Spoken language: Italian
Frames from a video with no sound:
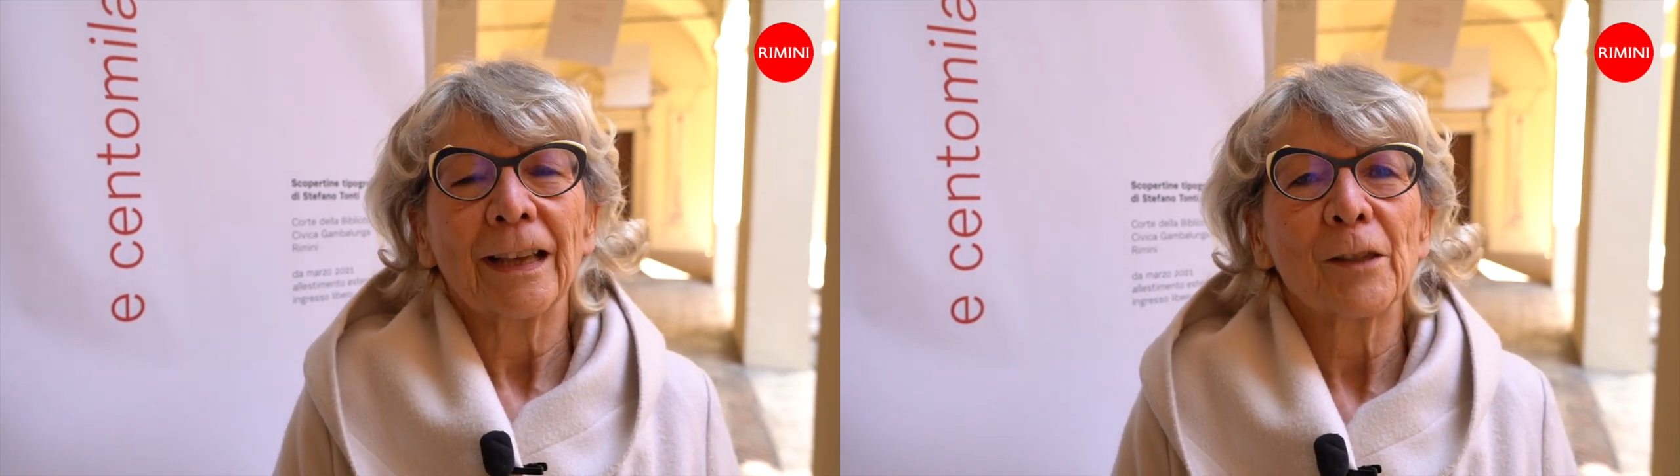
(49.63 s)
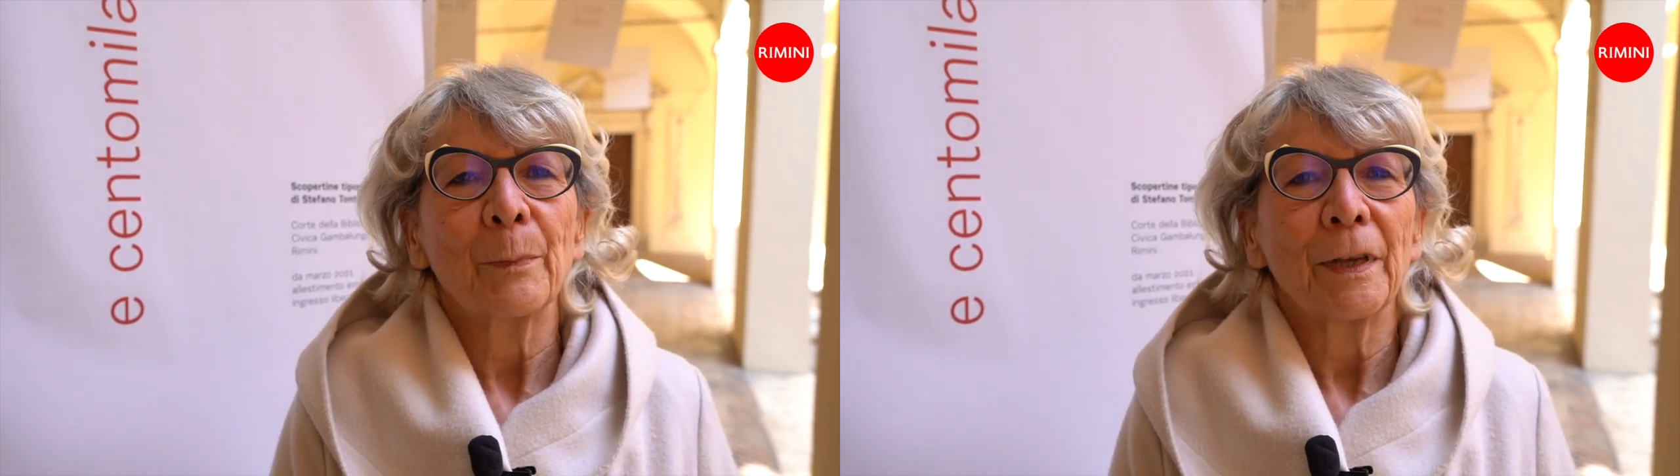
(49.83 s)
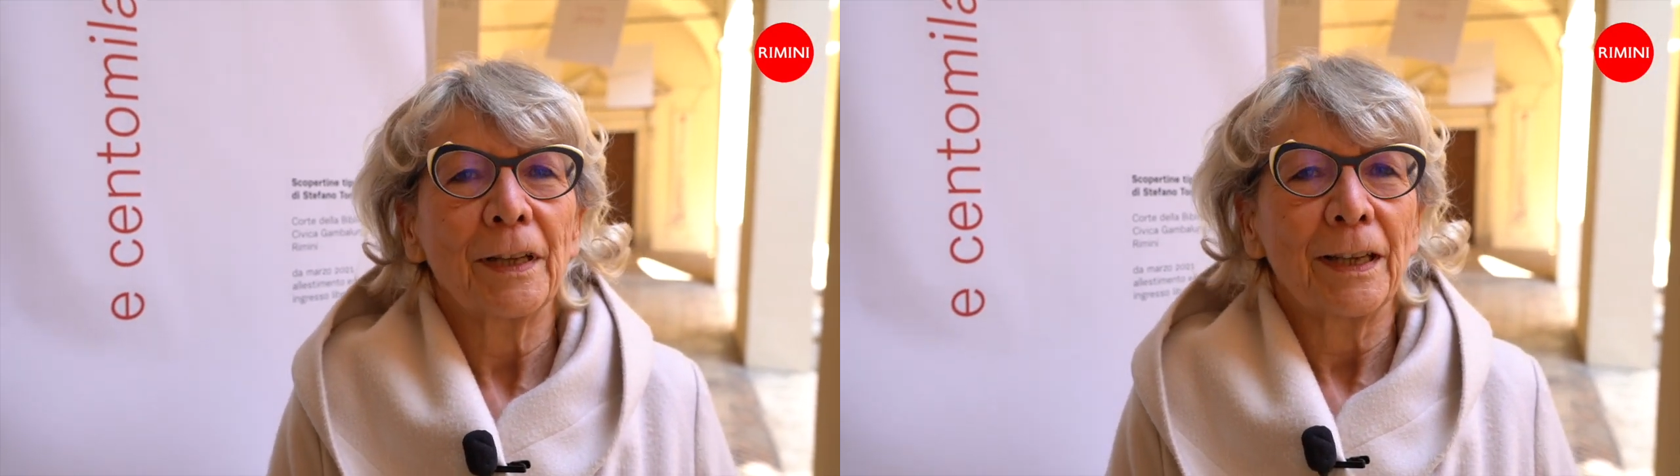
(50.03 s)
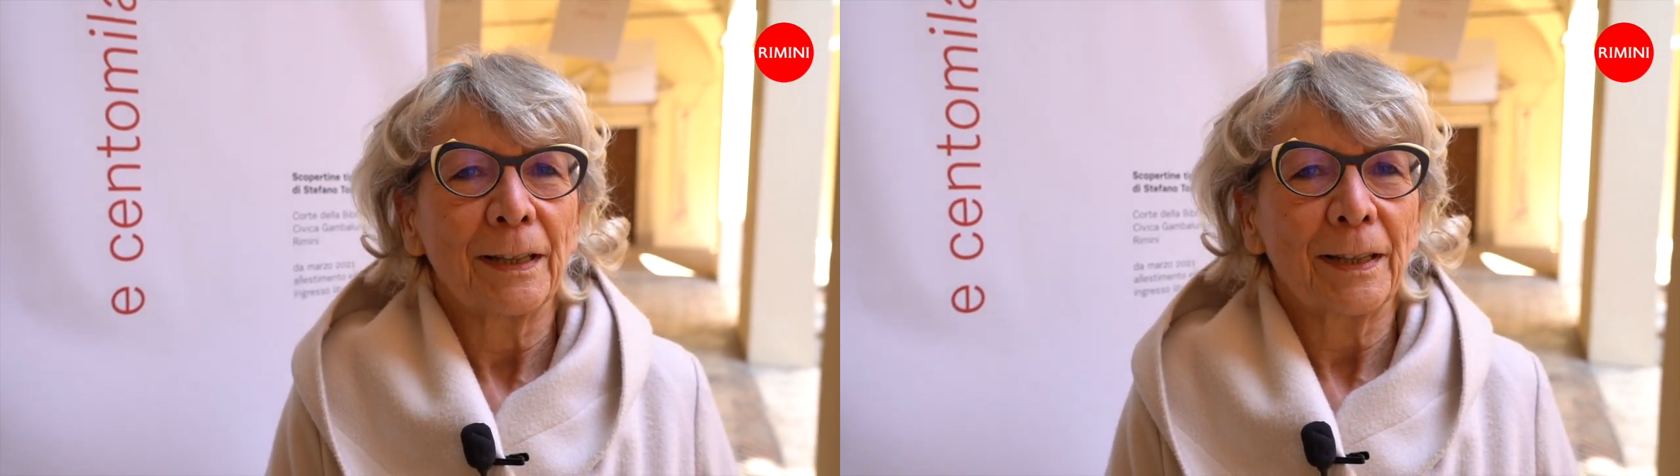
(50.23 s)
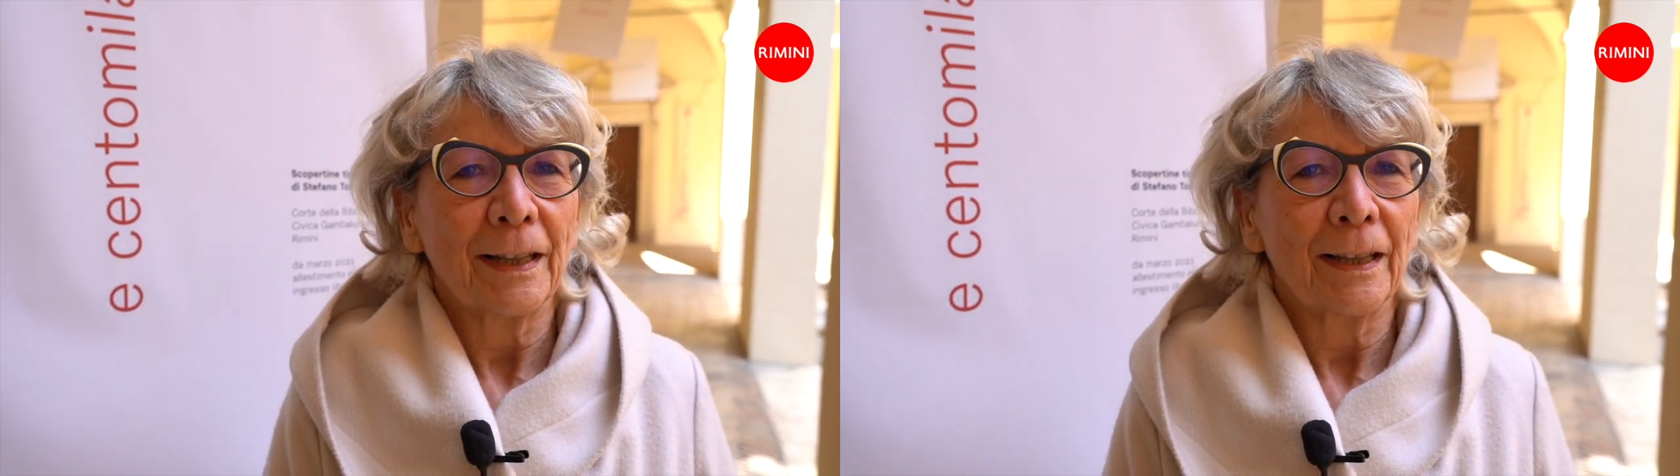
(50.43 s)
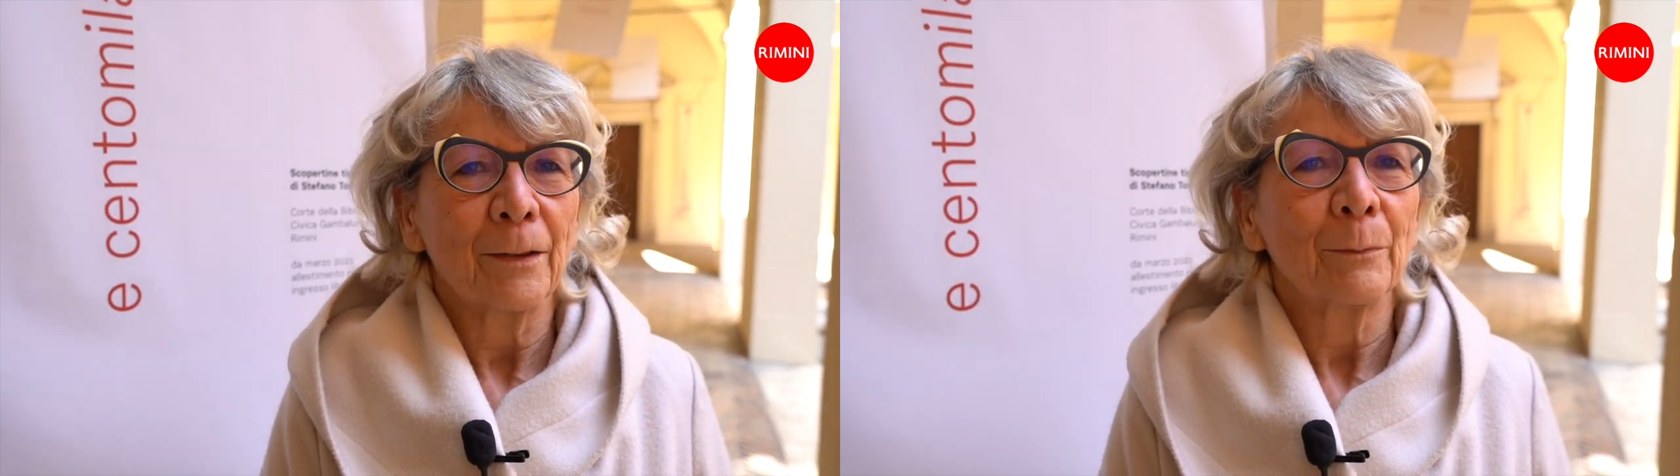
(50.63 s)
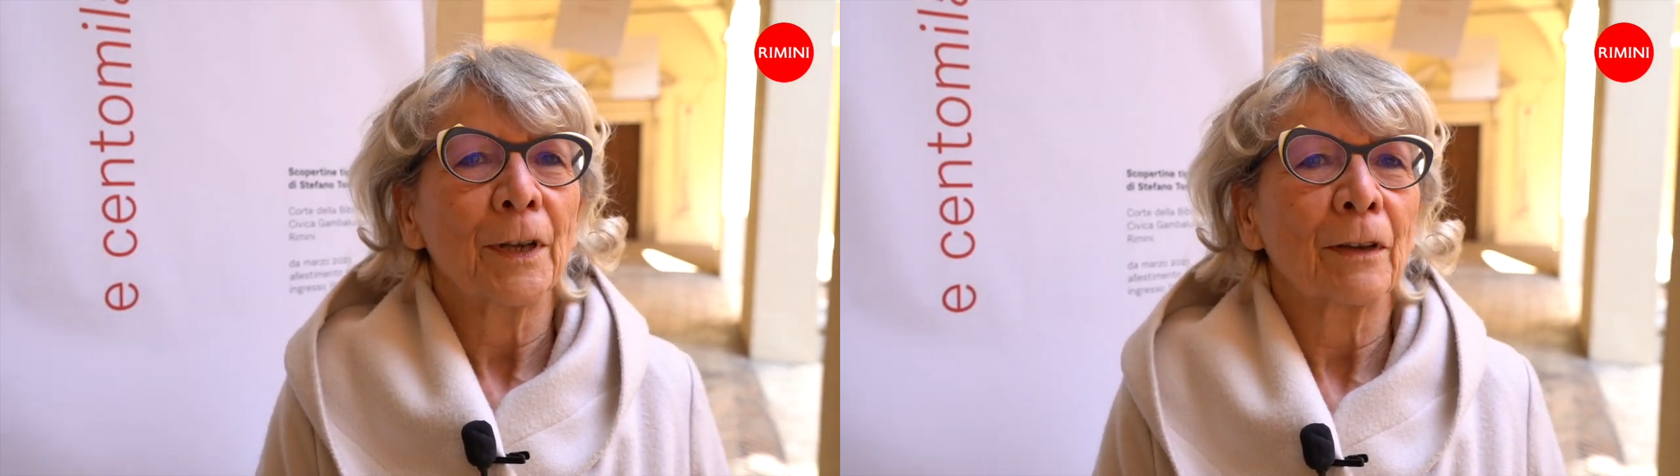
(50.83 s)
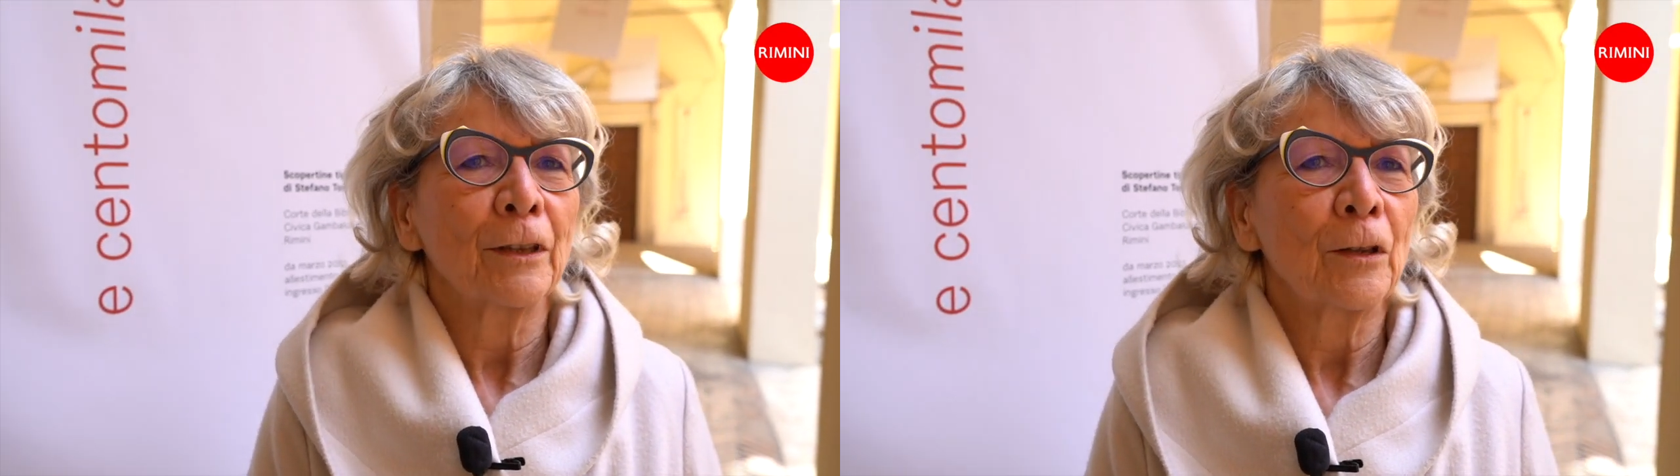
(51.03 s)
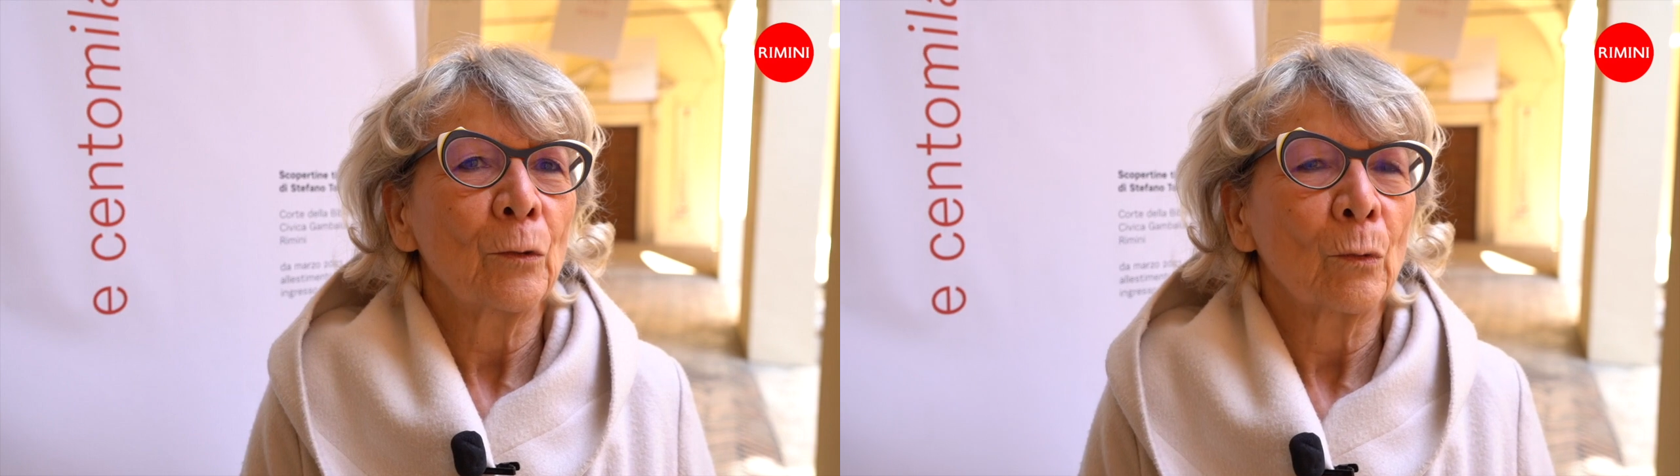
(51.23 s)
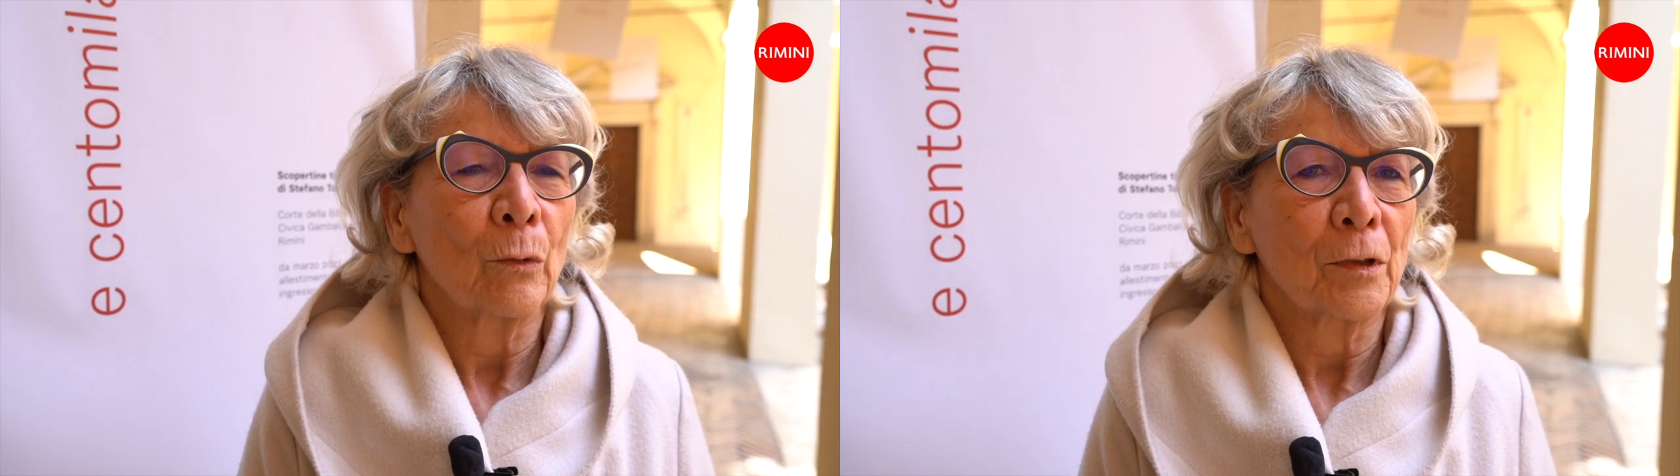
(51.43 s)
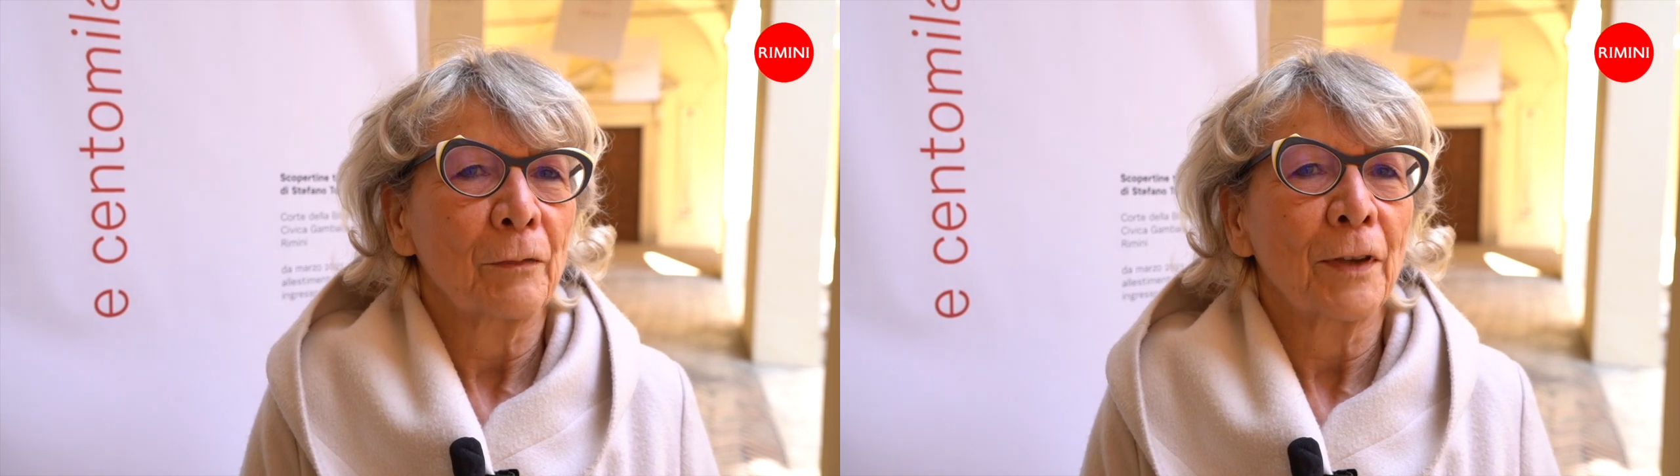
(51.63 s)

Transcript: esperienze meravigliose,